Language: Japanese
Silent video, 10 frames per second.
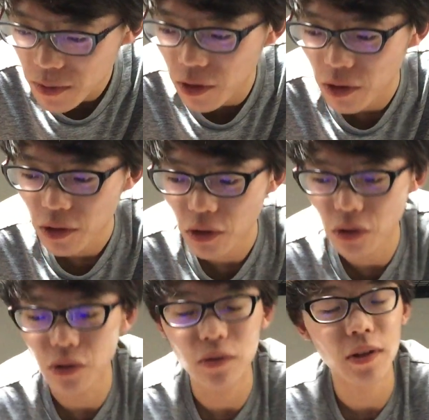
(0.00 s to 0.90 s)
いつもよ
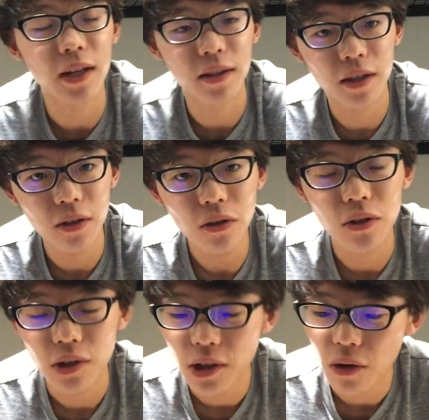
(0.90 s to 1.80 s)
く歌っている、